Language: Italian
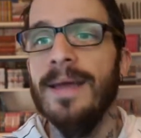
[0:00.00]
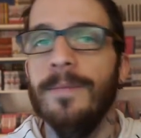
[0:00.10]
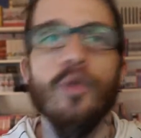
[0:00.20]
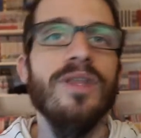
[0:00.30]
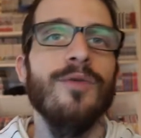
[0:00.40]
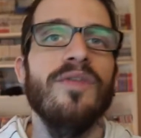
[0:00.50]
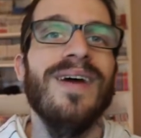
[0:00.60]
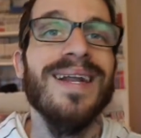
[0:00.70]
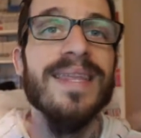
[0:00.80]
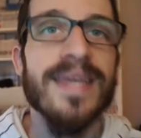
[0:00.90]
non devono
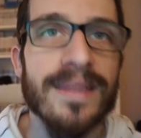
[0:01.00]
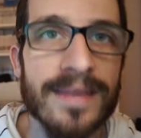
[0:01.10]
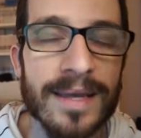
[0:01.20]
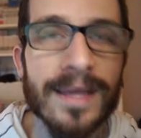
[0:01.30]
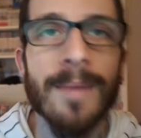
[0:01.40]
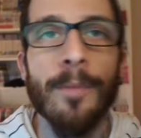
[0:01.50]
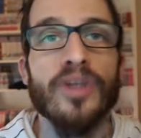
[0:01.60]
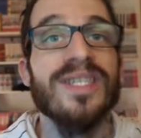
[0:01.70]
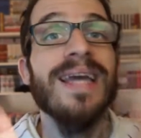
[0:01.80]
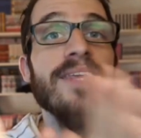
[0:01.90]
fare niente che
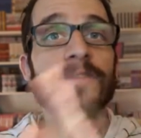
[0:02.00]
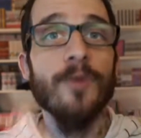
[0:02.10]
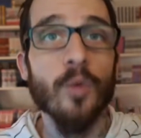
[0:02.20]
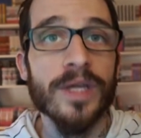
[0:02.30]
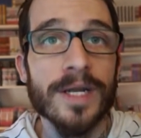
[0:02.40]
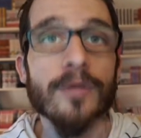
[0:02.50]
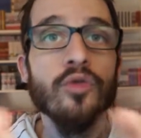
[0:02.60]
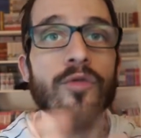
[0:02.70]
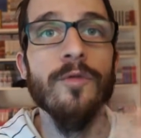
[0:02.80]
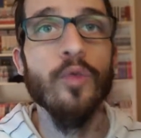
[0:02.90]
possa influire
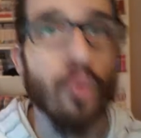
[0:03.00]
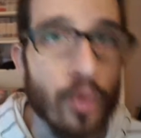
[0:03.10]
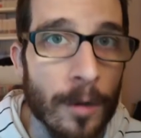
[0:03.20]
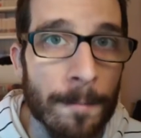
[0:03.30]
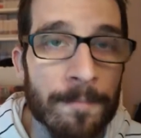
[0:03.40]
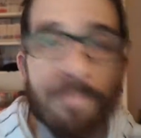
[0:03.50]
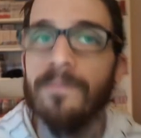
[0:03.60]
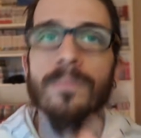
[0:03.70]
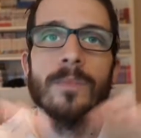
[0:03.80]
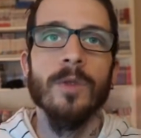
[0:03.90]
sul futuro.
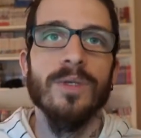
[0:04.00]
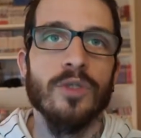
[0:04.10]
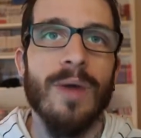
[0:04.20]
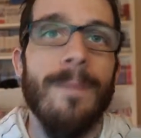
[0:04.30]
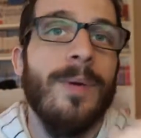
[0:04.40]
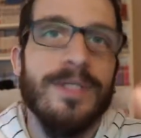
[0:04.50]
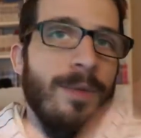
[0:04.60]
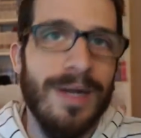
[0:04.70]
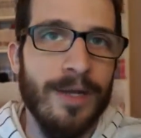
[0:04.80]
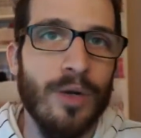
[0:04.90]
Questo è, ma questa è
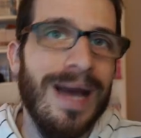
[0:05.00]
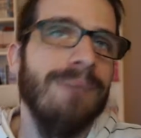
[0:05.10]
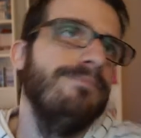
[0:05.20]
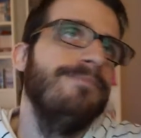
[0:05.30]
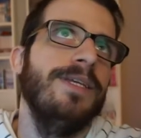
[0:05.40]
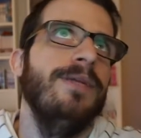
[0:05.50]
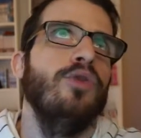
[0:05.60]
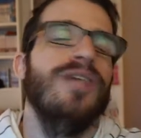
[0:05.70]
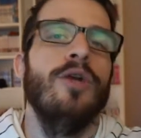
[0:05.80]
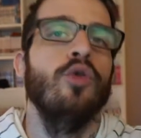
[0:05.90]
una regola che lo
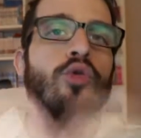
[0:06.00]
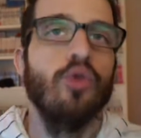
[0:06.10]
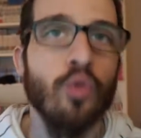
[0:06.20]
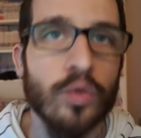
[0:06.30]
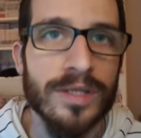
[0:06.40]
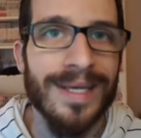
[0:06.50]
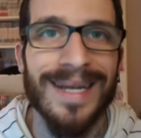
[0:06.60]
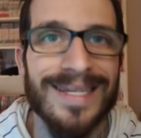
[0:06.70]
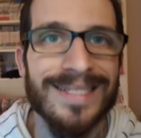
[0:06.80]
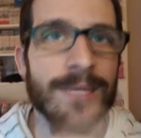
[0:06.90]
sanno tutti, che
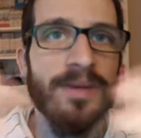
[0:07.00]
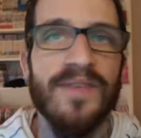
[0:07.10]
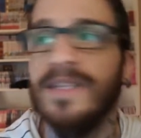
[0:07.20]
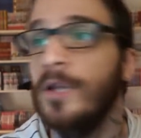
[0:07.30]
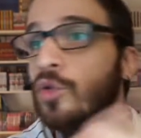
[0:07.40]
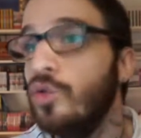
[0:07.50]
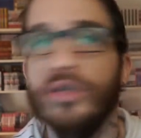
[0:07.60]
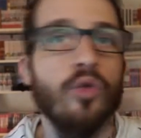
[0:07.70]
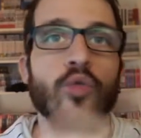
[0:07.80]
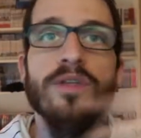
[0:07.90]
l'hanno sempre fatta
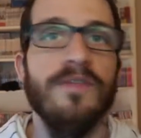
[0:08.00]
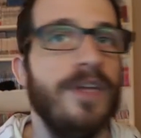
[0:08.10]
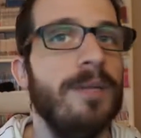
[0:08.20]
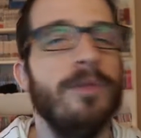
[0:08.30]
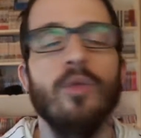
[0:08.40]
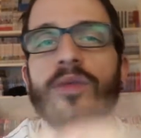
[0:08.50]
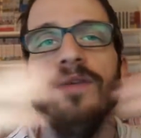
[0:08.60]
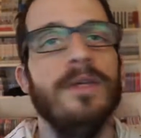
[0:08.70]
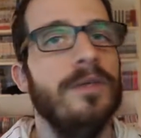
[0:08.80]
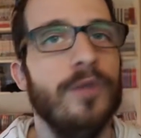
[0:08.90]
tutti, in tutti i film, in tutti
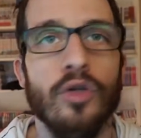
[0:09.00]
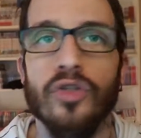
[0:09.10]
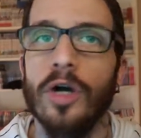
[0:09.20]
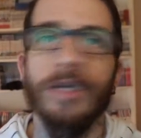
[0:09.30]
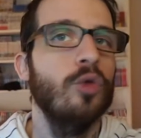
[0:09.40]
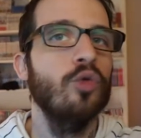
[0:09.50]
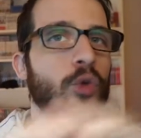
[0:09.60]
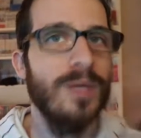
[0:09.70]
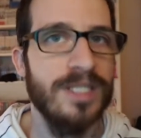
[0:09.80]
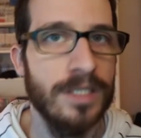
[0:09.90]
i videogiochi, in tutto
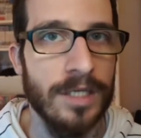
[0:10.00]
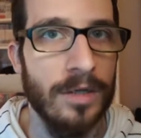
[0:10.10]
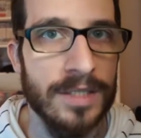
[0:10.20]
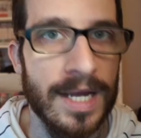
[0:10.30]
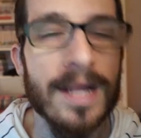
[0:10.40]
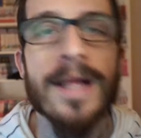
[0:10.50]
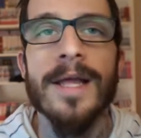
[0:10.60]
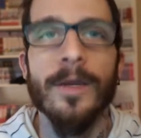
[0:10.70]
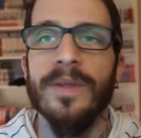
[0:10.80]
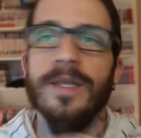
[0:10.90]
qualsiasi cosa.
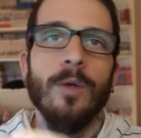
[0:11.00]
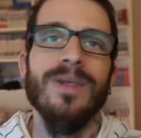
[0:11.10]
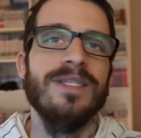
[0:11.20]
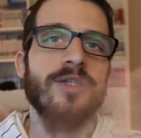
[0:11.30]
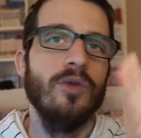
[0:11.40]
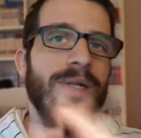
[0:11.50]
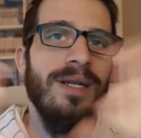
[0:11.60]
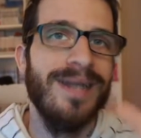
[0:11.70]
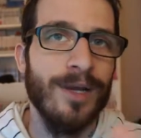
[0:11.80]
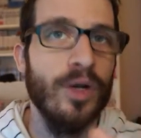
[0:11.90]
Quindi queste sono
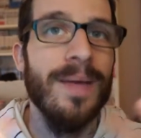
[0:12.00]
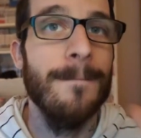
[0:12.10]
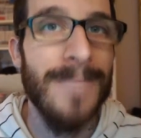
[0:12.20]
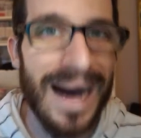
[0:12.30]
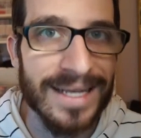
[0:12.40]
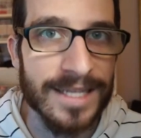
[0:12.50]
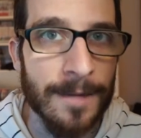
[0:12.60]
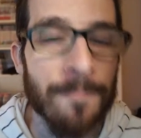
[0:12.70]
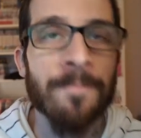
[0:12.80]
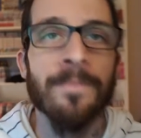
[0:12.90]
le regole base.
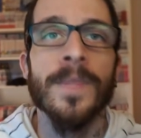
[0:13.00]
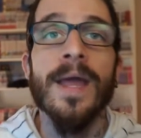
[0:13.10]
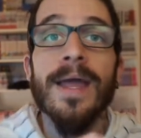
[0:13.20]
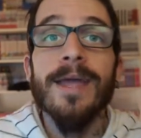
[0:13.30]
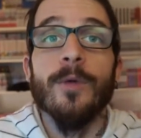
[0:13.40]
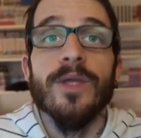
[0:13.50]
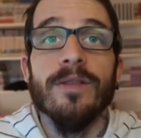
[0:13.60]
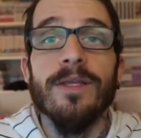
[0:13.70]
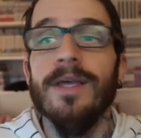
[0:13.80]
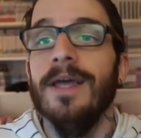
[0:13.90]
E
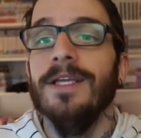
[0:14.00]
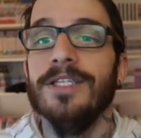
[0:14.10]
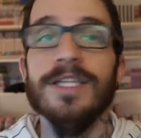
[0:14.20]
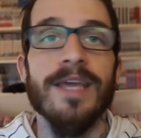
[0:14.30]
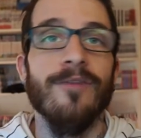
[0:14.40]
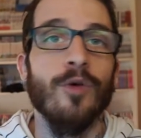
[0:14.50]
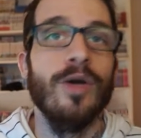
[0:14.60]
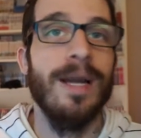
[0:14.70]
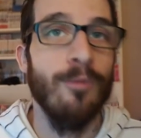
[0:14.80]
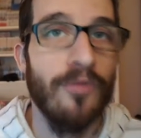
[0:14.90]
quindi si devono
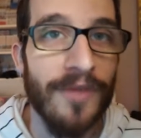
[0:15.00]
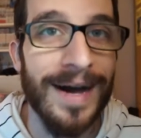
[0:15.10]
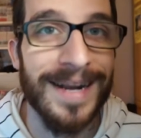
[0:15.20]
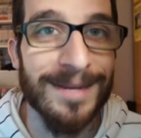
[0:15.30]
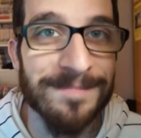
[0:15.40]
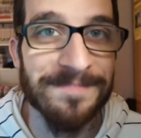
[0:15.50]
camuffare.